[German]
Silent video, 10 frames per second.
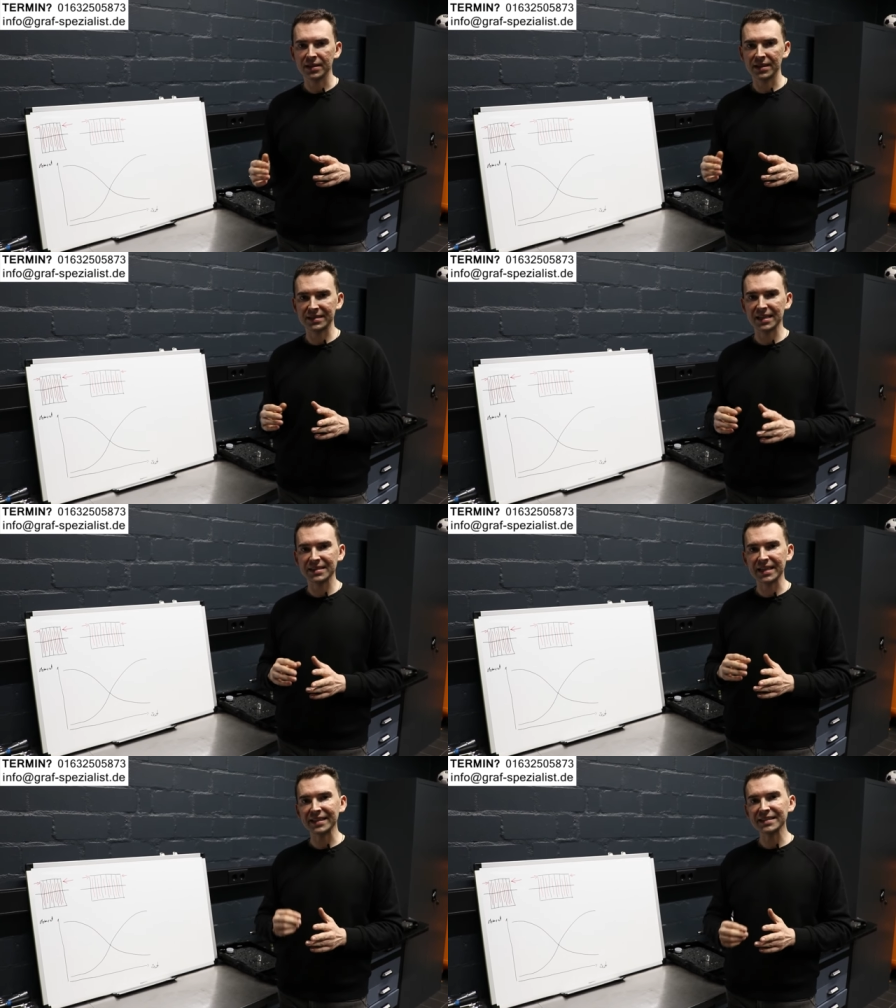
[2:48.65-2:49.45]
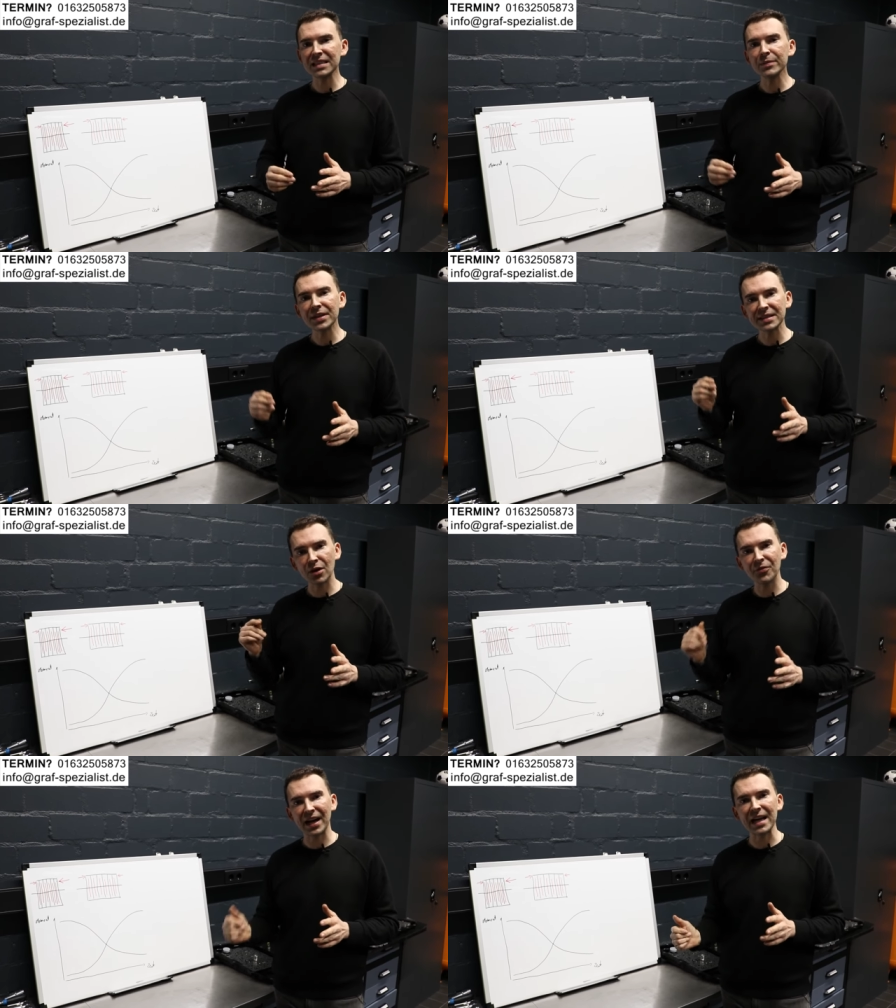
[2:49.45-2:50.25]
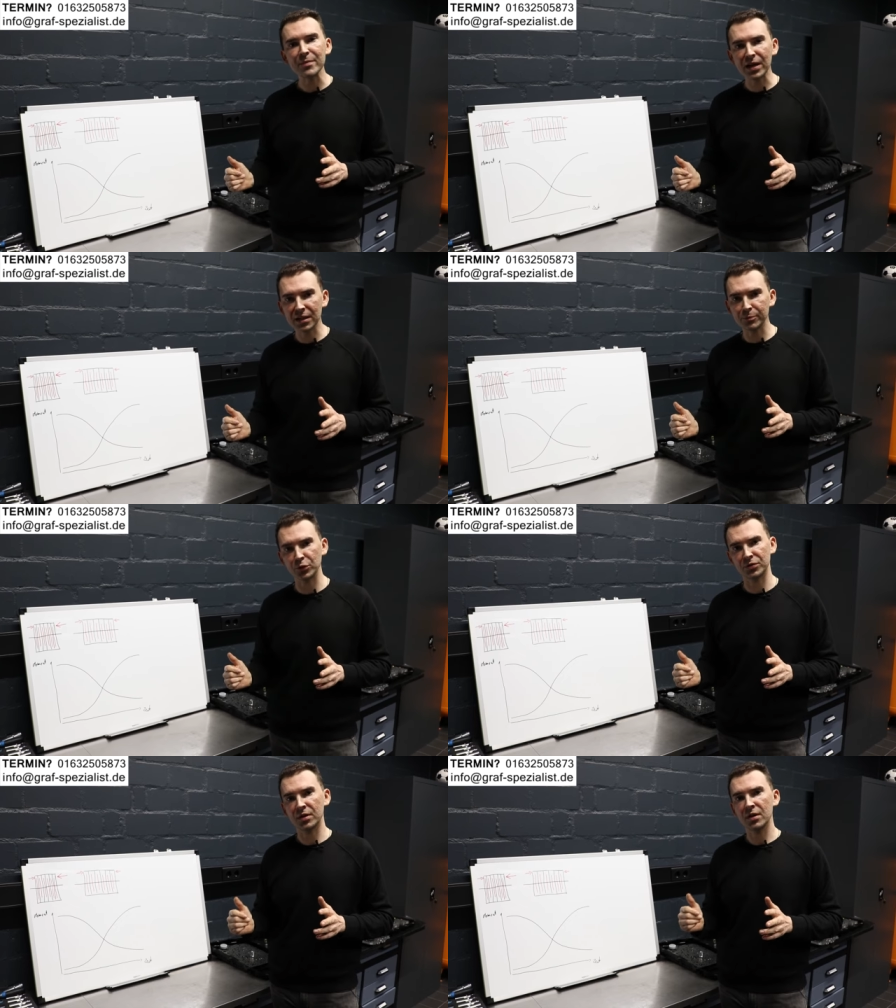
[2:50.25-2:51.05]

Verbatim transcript: Das heißt, ein Getriebe geht auf einmal kaputt.